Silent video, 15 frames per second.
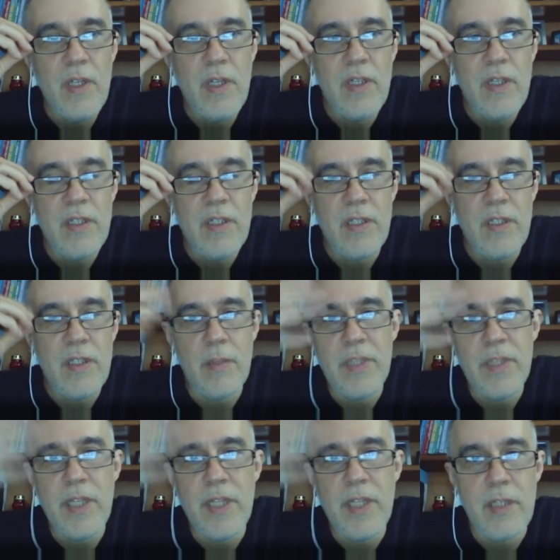que é uma
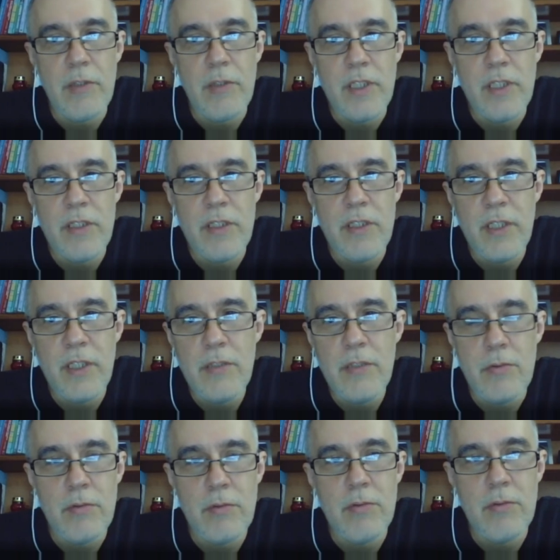ideia que eu rejeito.
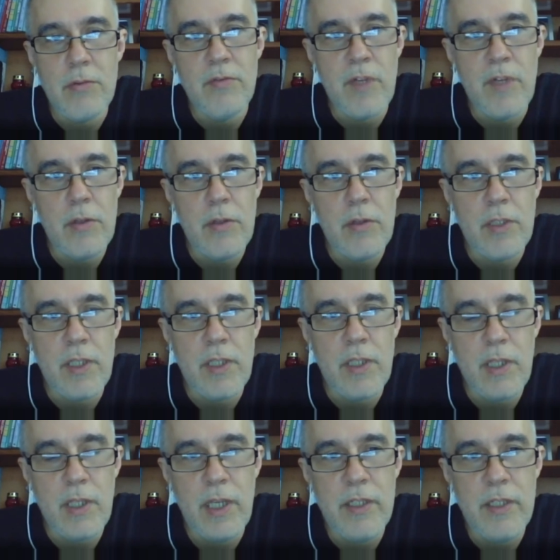O Walter
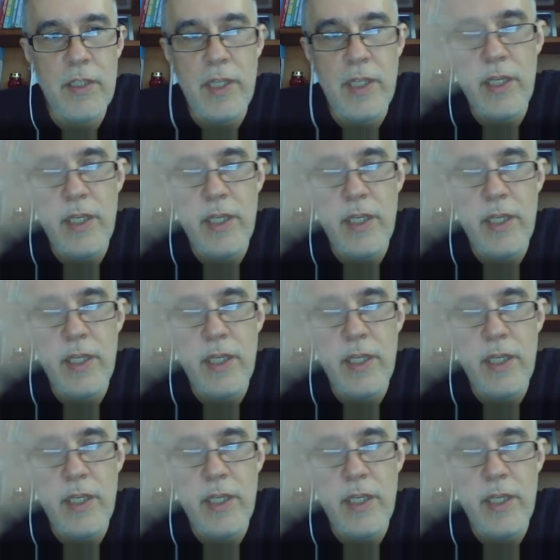Carnielli, ele é